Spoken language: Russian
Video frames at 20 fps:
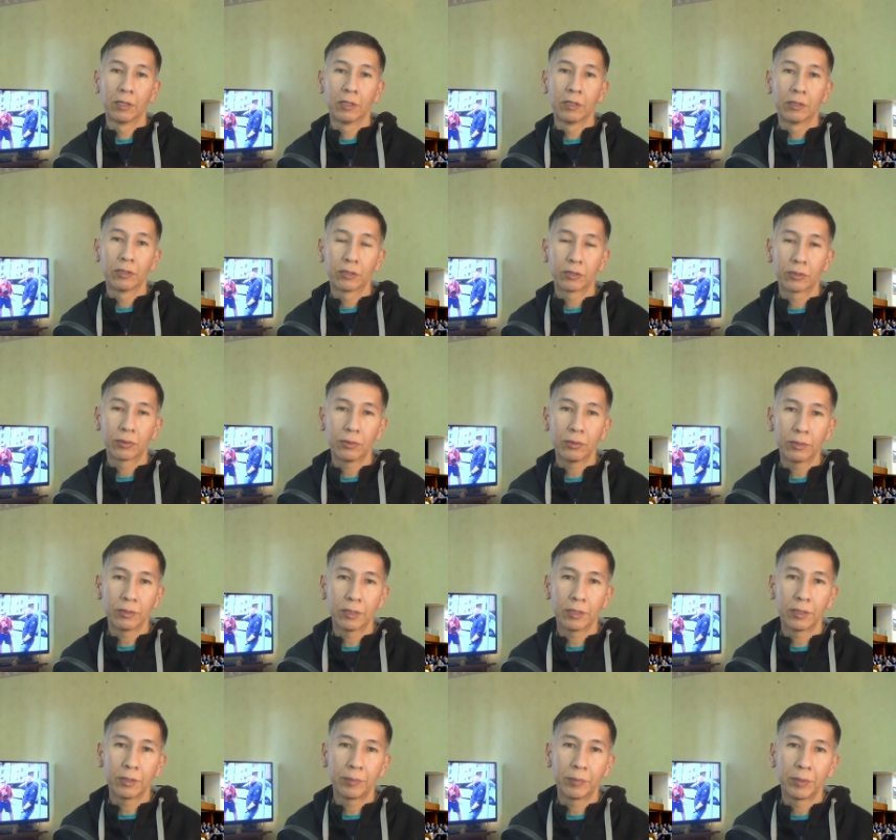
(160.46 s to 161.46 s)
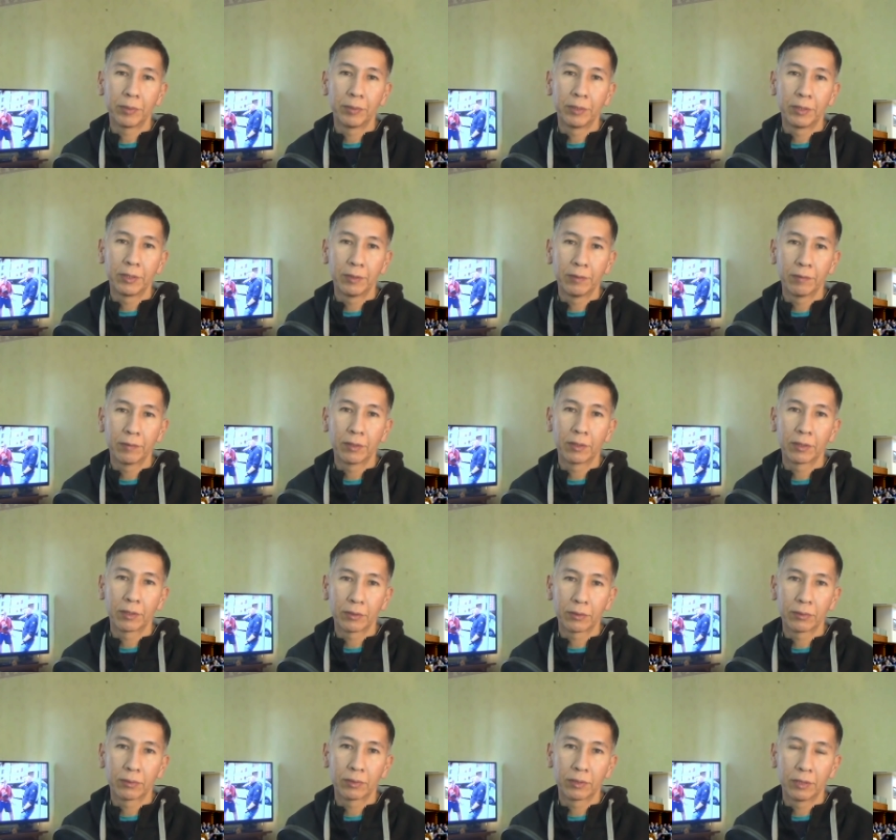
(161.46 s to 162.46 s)
Что за примитивное
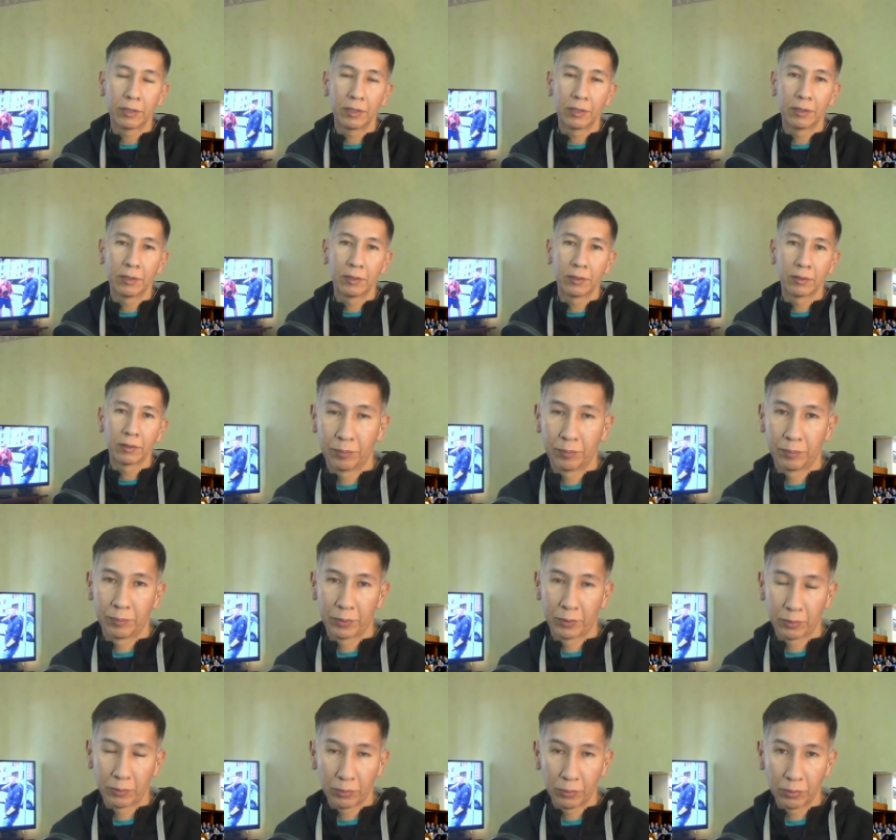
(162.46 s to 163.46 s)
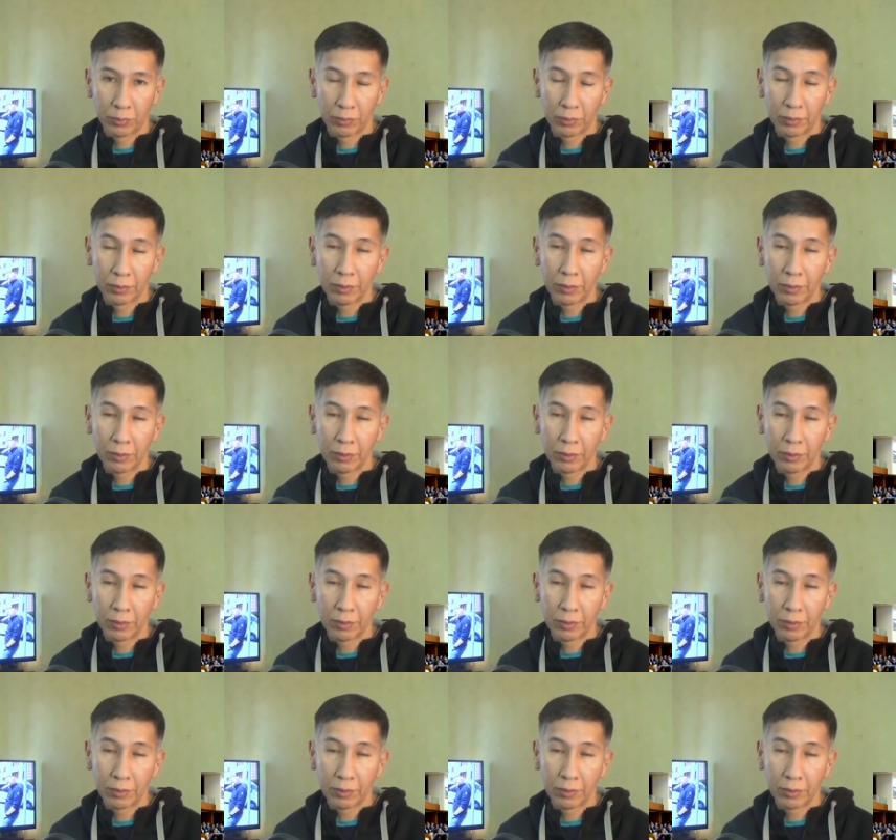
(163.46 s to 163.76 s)
рассуждение, подход?